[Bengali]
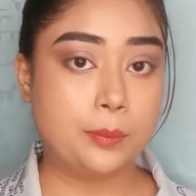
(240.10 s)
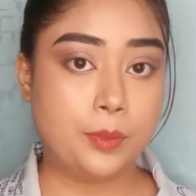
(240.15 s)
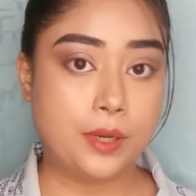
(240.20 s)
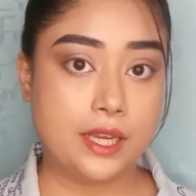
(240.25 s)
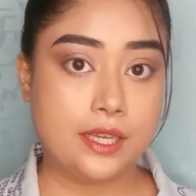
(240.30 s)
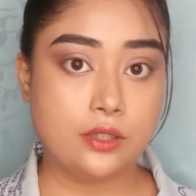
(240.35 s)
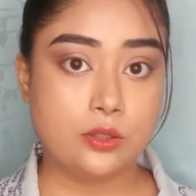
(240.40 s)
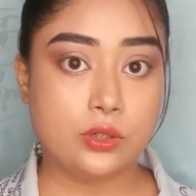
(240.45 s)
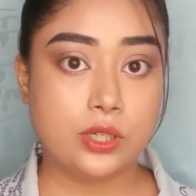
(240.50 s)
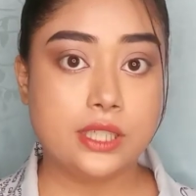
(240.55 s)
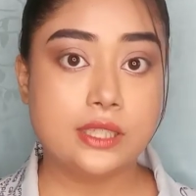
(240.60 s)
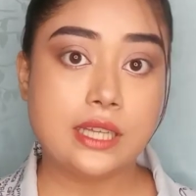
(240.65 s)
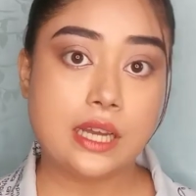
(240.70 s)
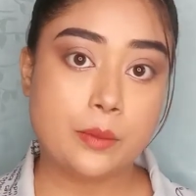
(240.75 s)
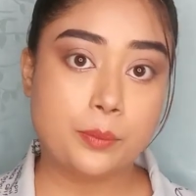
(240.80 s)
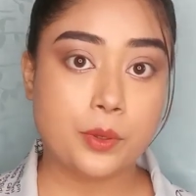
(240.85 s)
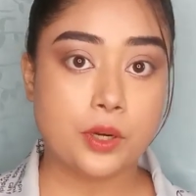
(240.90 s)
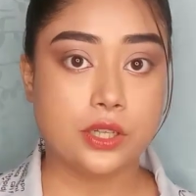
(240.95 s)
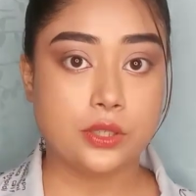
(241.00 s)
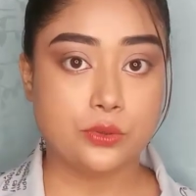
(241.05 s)
অ্যাপ্লাই করে
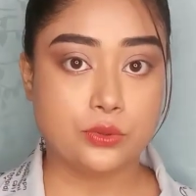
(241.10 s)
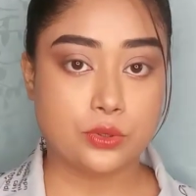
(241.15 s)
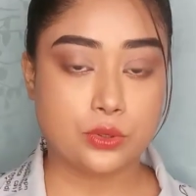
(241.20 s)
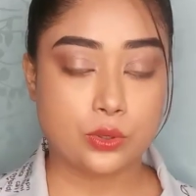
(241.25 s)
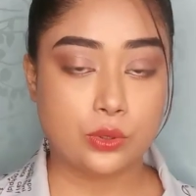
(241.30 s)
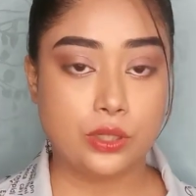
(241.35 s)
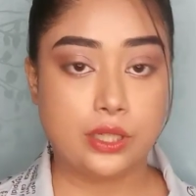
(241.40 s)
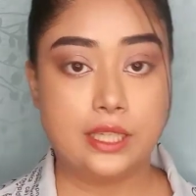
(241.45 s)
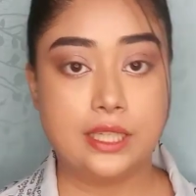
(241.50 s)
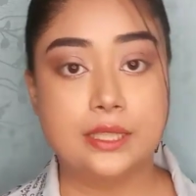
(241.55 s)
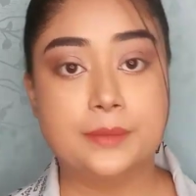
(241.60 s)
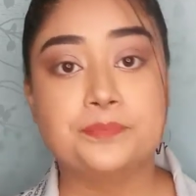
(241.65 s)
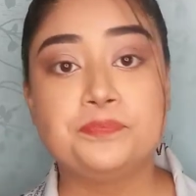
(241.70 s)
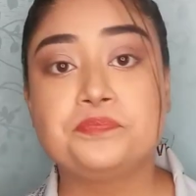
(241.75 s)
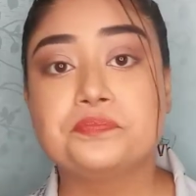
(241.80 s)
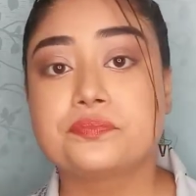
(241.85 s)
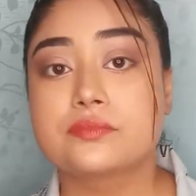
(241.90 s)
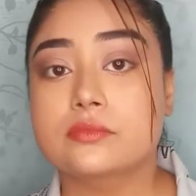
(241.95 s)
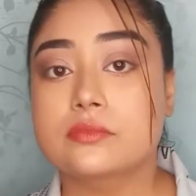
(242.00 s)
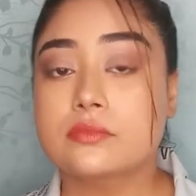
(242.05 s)
তারপর ইউজ করলে
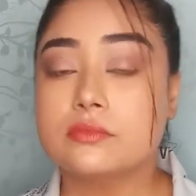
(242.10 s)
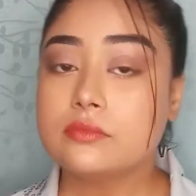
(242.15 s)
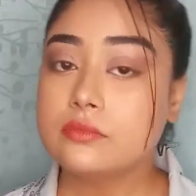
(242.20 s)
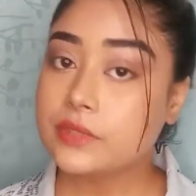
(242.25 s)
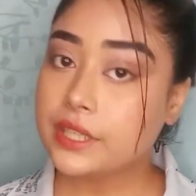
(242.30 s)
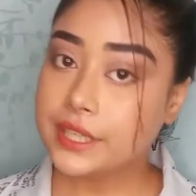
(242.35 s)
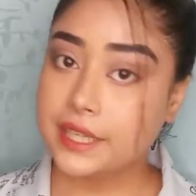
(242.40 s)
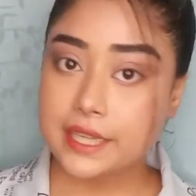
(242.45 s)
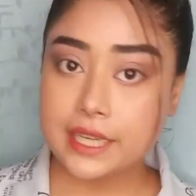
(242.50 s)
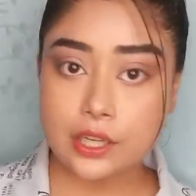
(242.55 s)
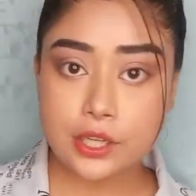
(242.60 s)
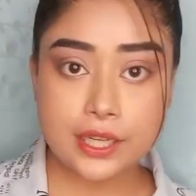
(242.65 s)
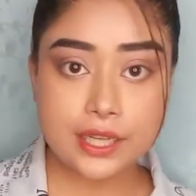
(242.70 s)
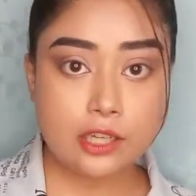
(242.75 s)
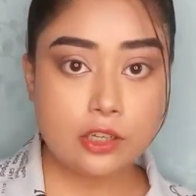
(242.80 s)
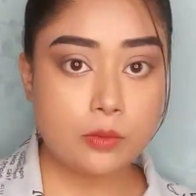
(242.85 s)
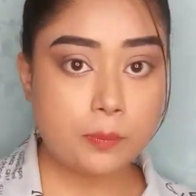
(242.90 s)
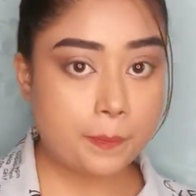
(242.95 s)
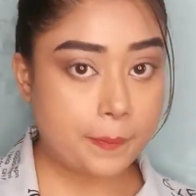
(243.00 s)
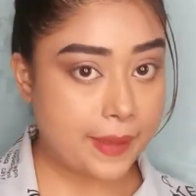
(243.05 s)
এটা
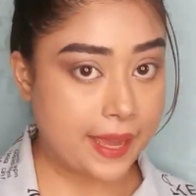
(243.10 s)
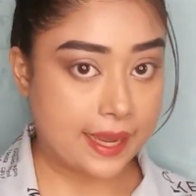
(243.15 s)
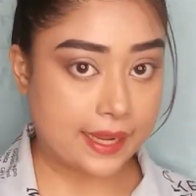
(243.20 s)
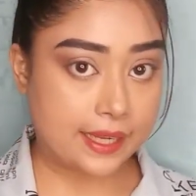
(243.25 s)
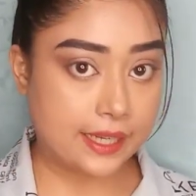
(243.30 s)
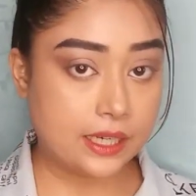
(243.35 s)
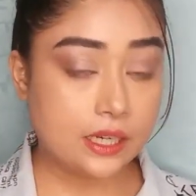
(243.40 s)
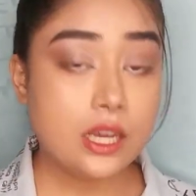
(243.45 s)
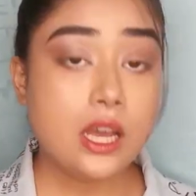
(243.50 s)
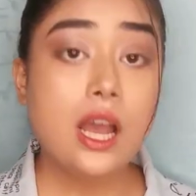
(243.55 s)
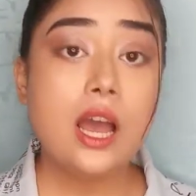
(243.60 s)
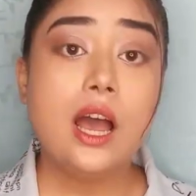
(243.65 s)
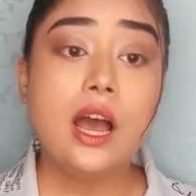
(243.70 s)
হয়ে গেল প্যাকের